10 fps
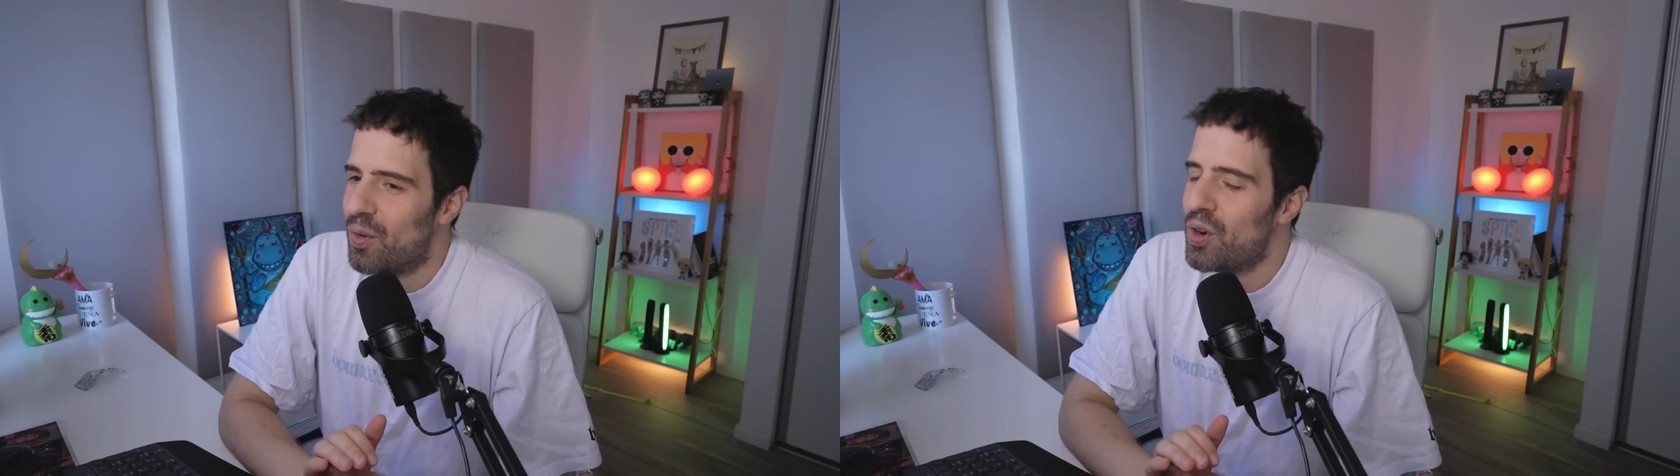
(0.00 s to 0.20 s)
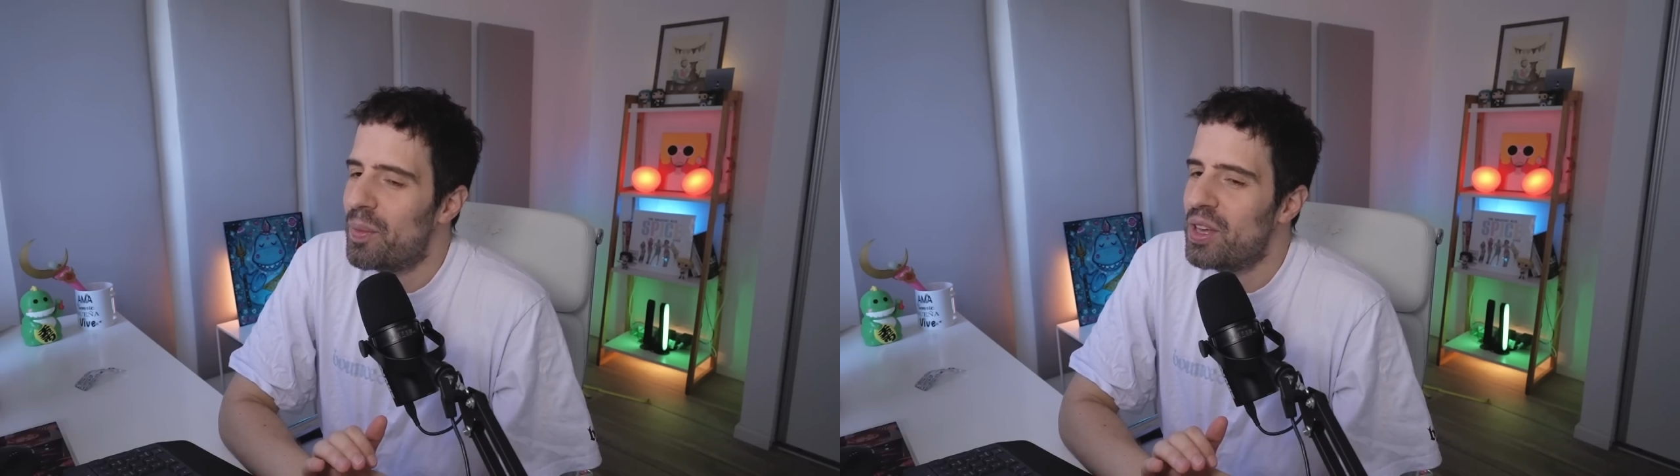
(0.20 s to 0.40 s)

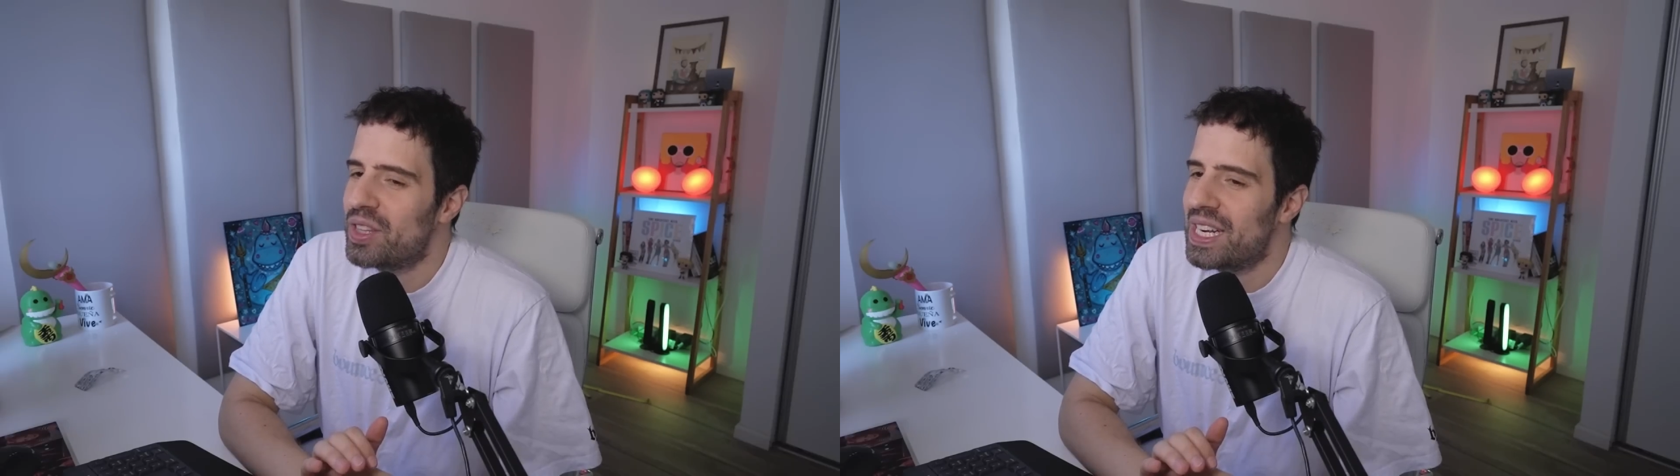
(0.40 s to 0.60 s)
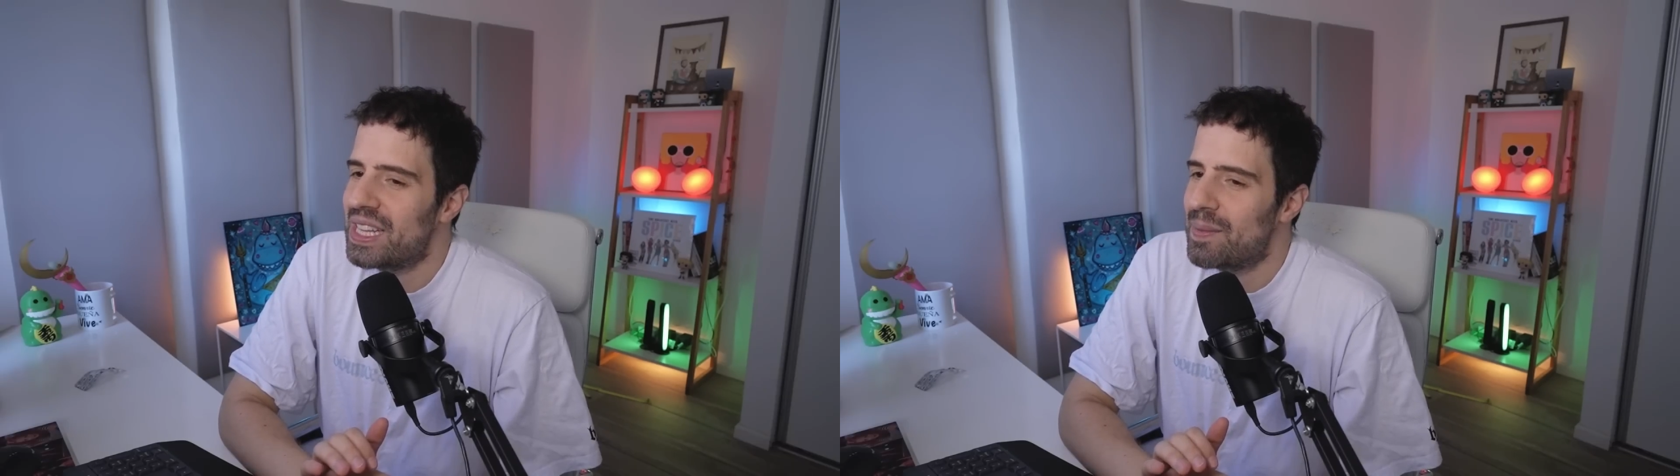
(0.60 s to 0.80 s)
uno medio
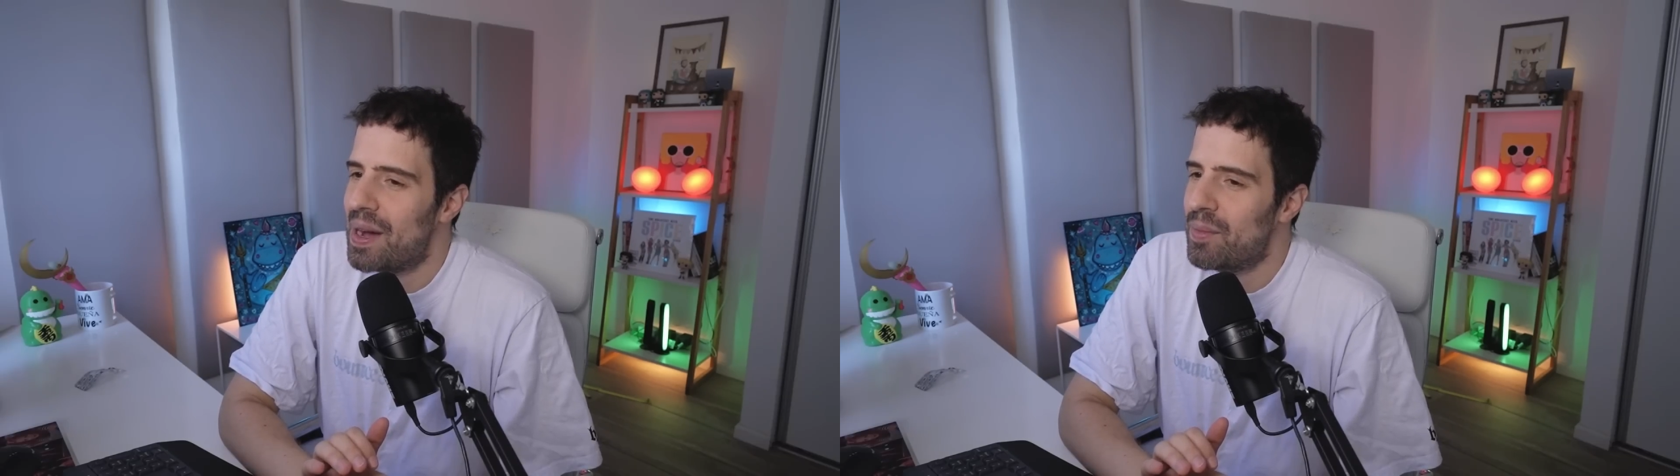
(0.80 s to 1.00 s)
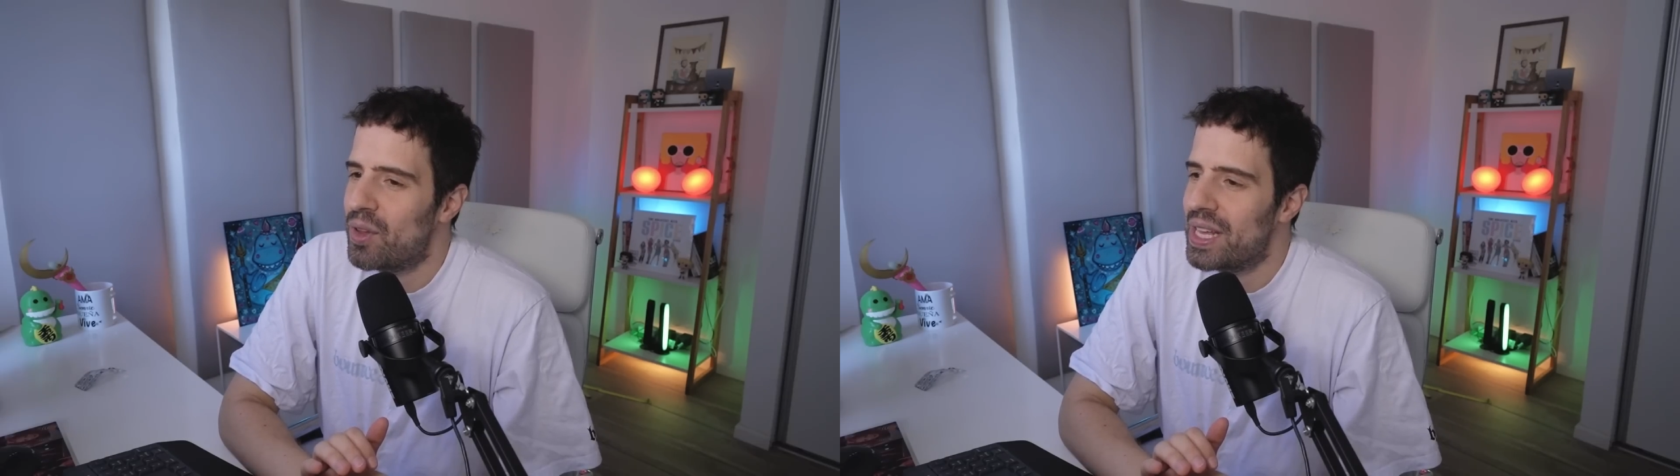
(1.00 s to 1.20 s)
tiene este
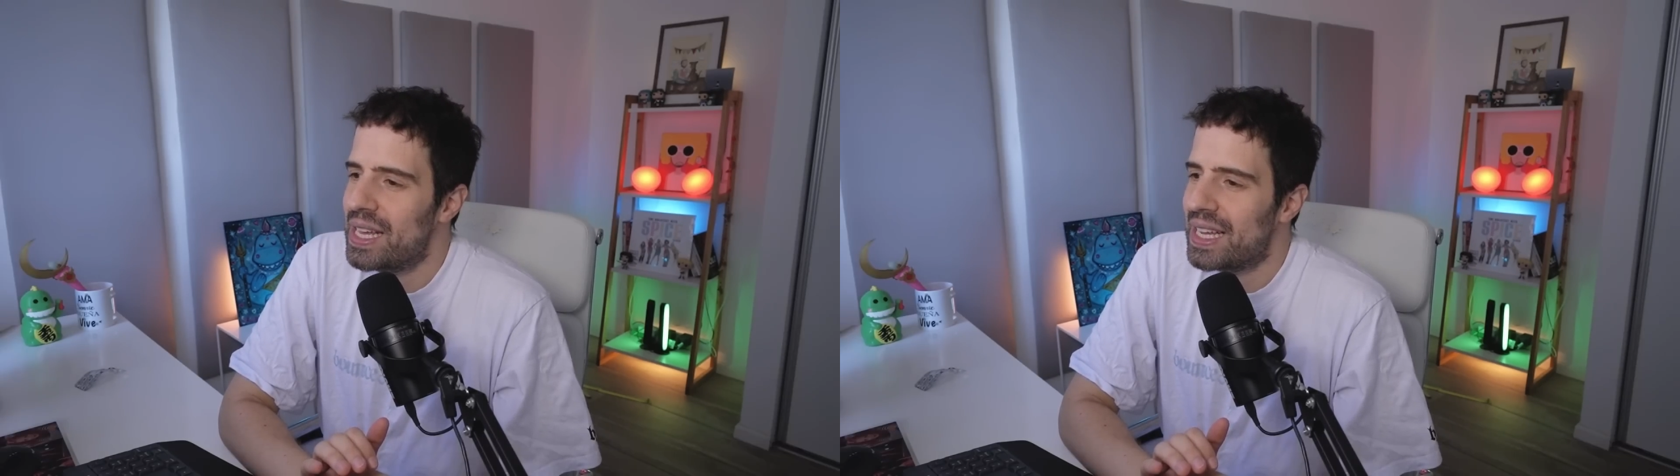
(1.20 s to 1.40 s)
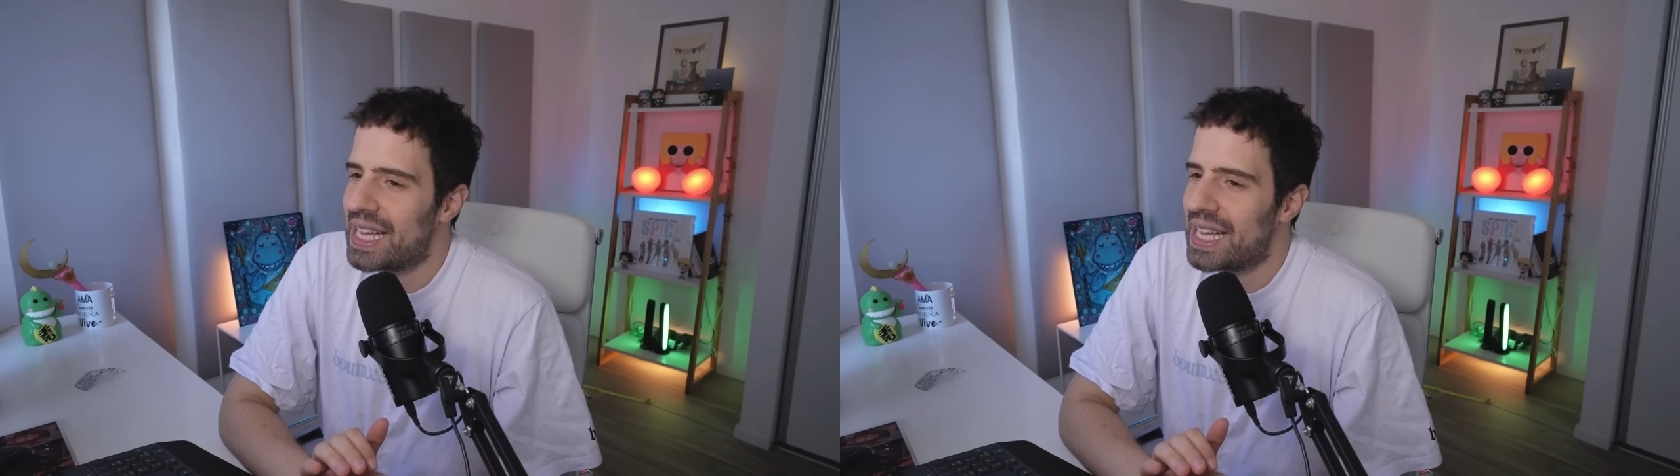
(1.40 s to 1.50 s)
mambo de